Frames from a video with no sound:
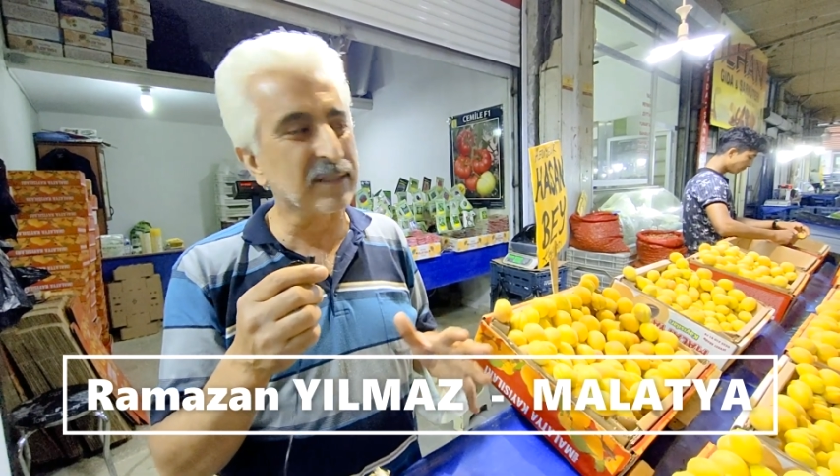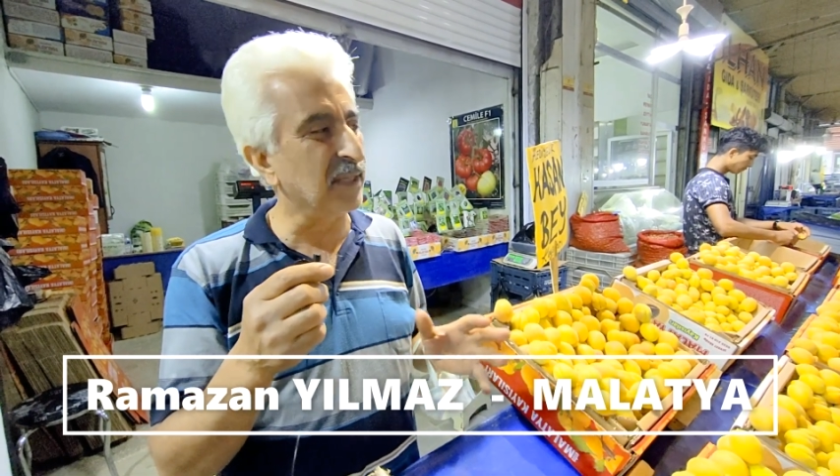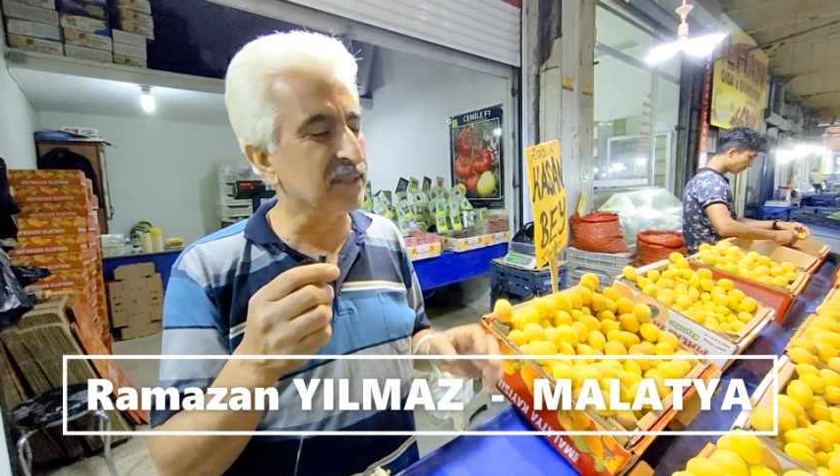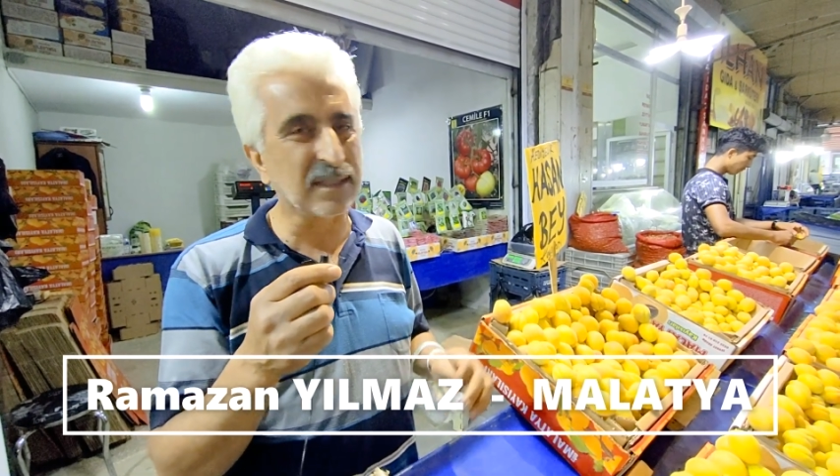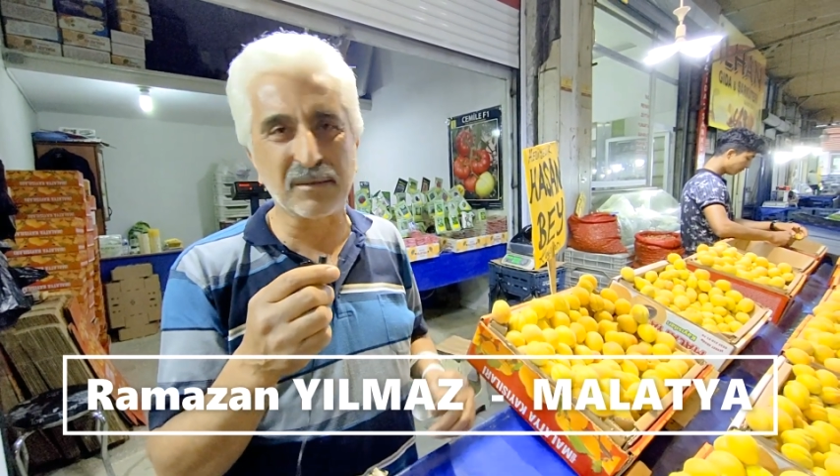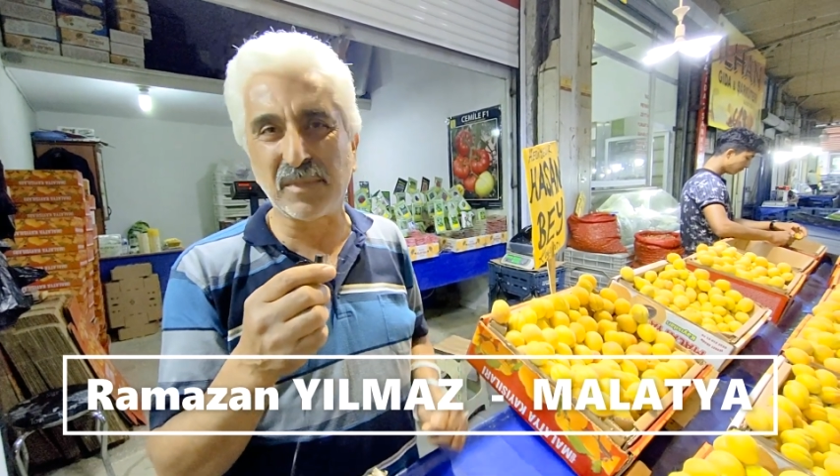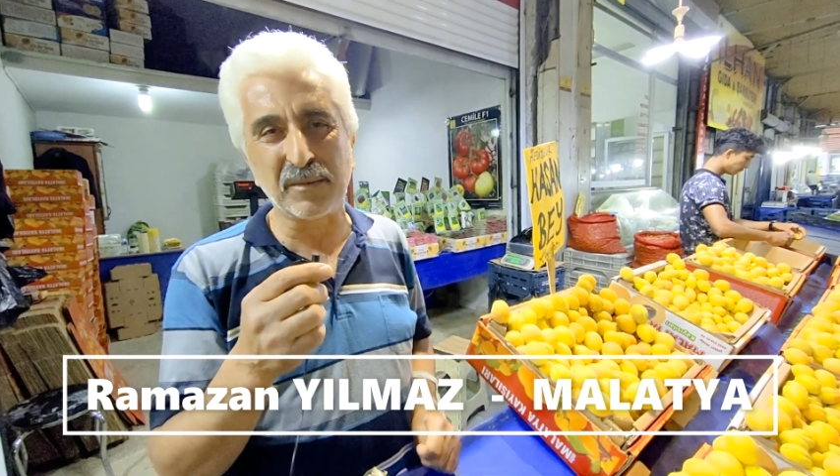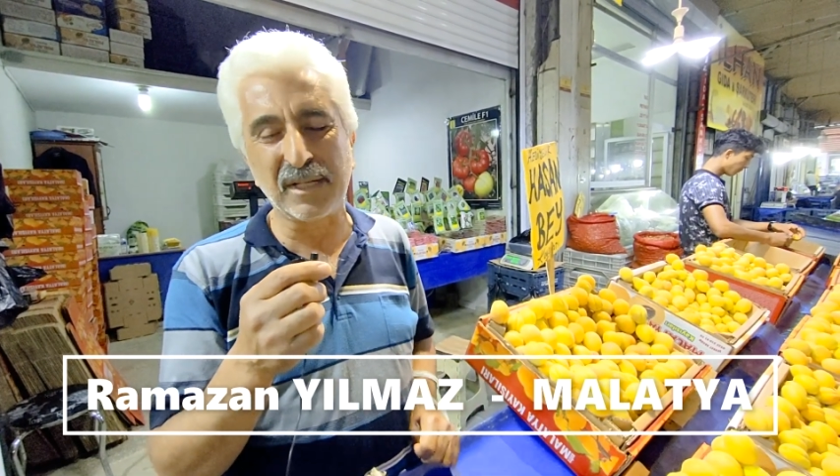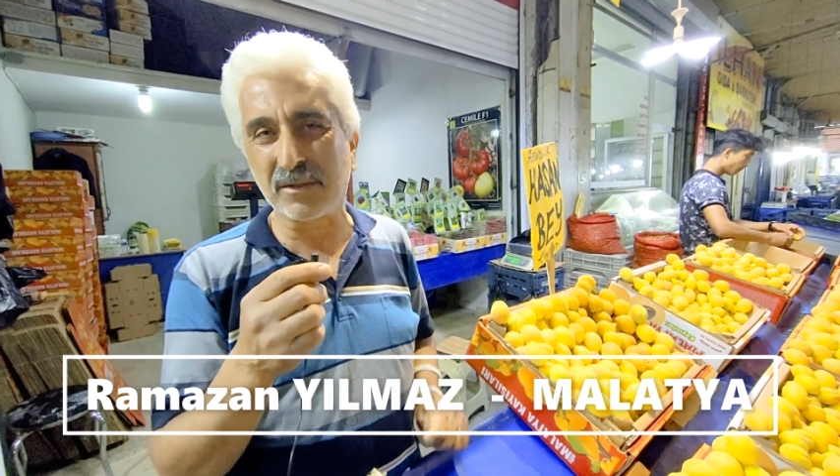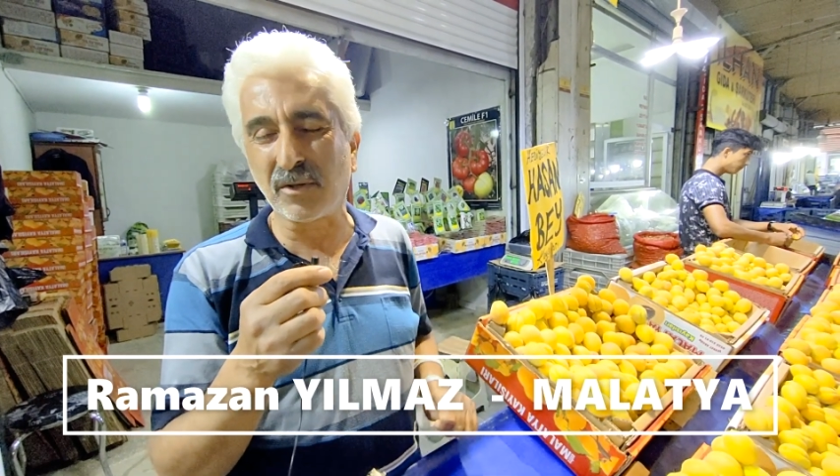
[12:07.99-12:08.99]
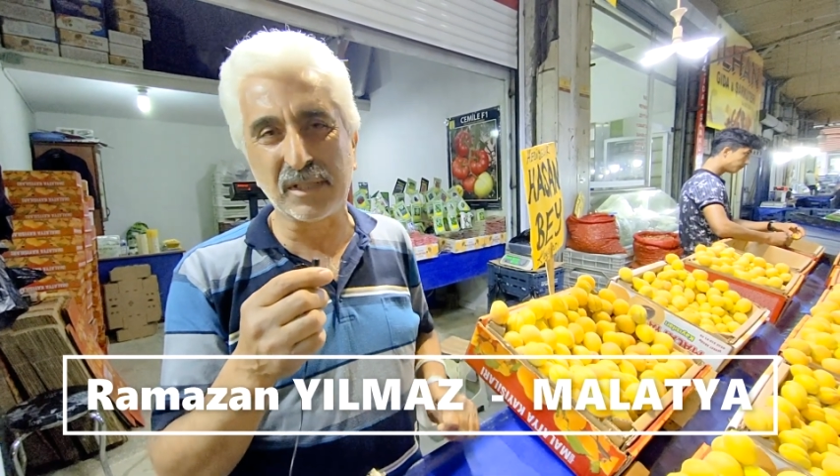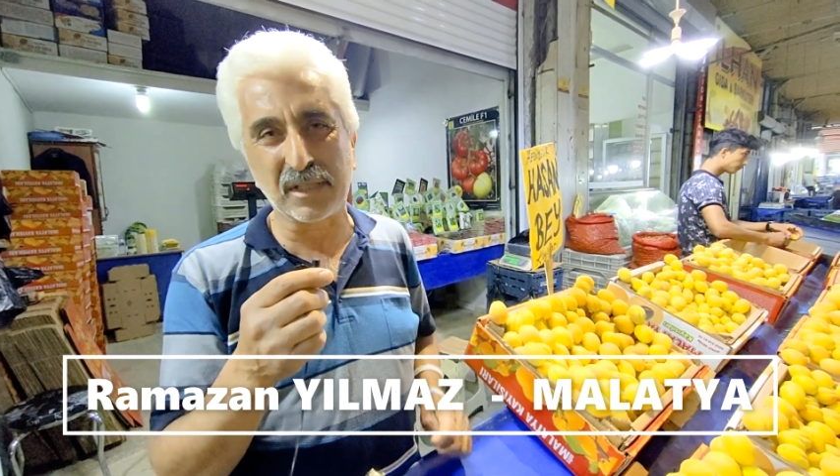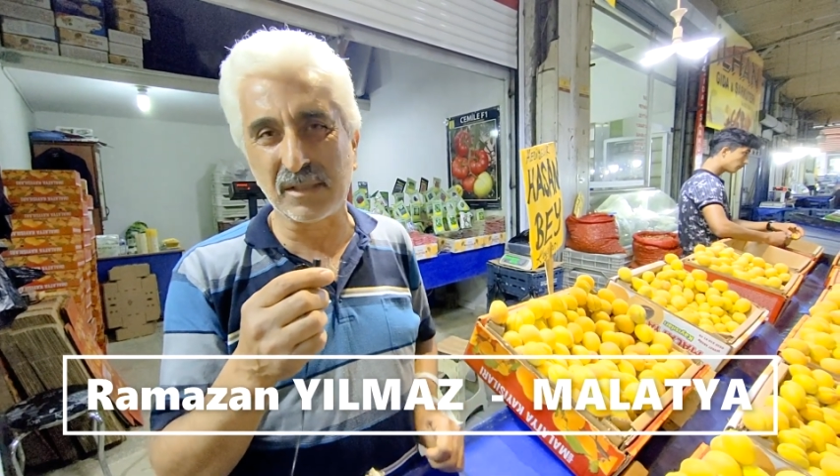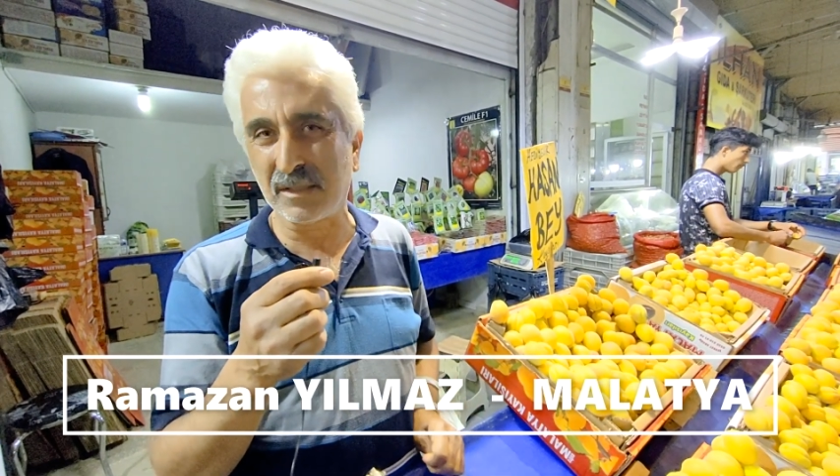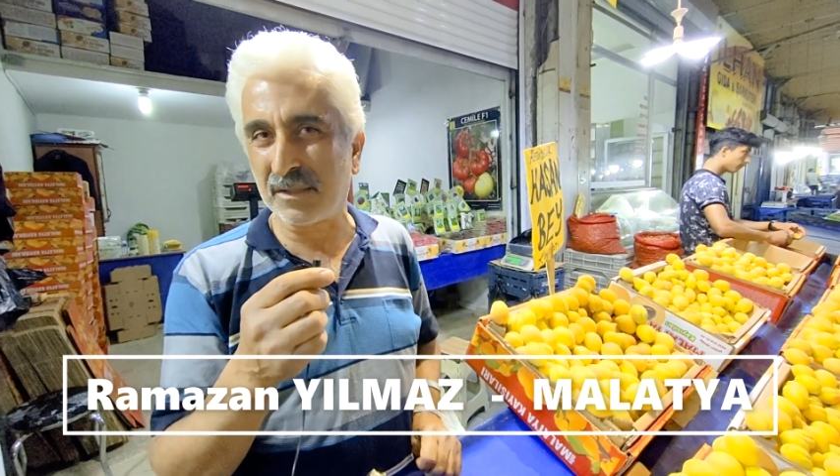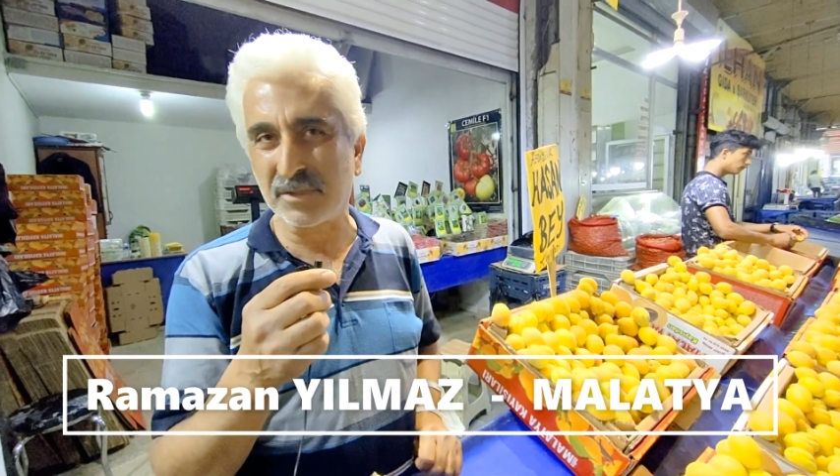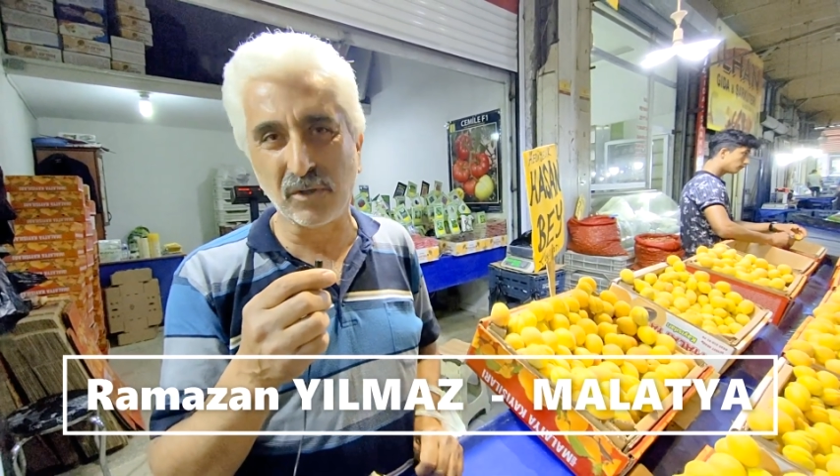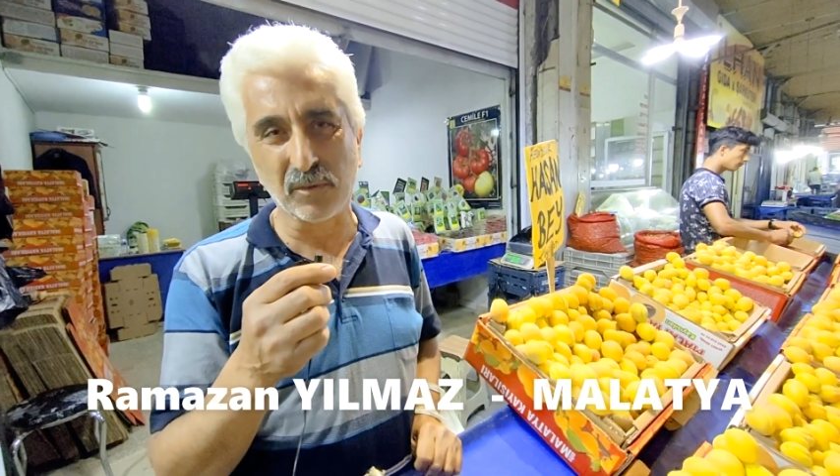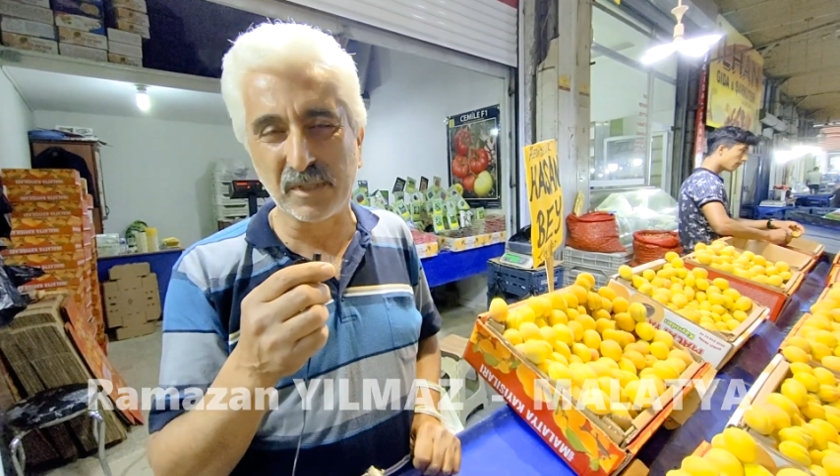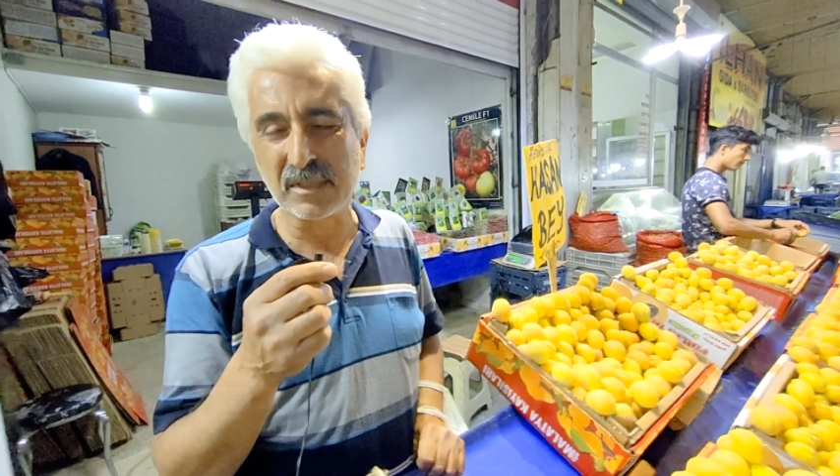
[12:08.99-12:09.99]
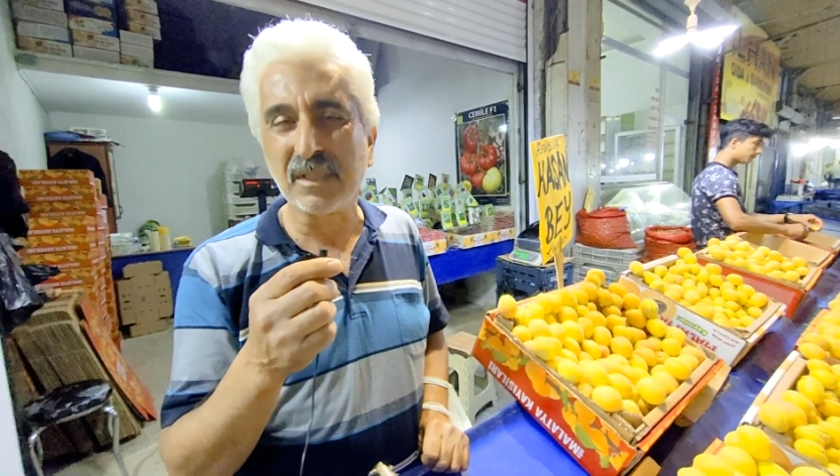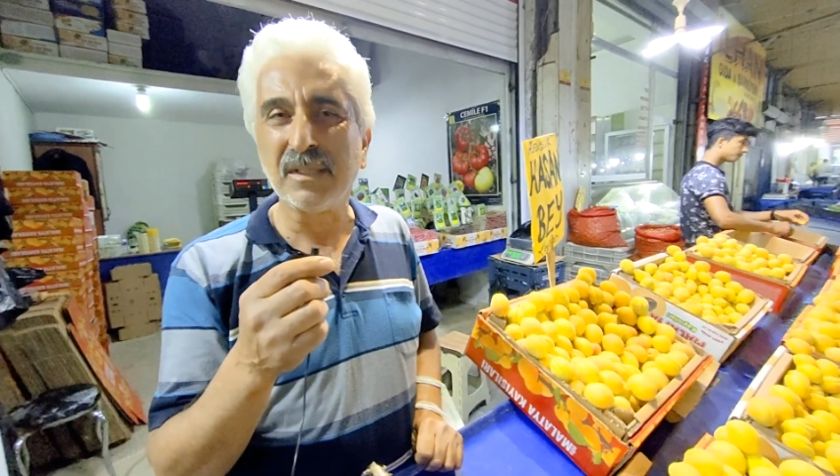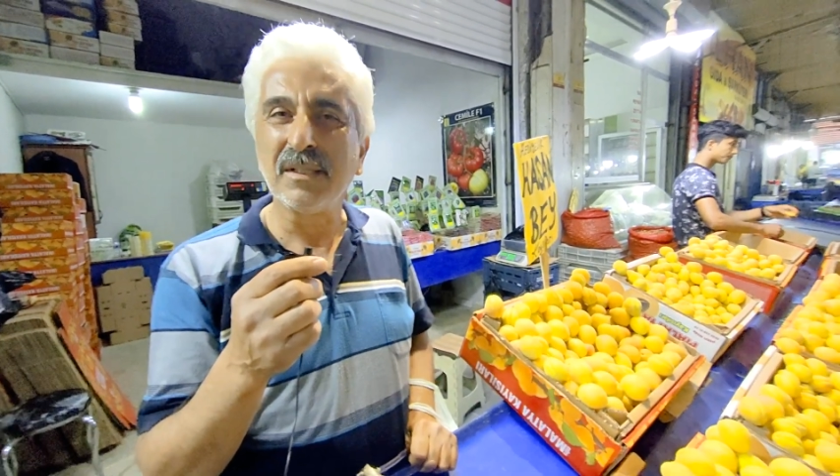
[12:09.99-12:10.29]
Diğer kayısıların marmelatı o kadar e, şey olmaz.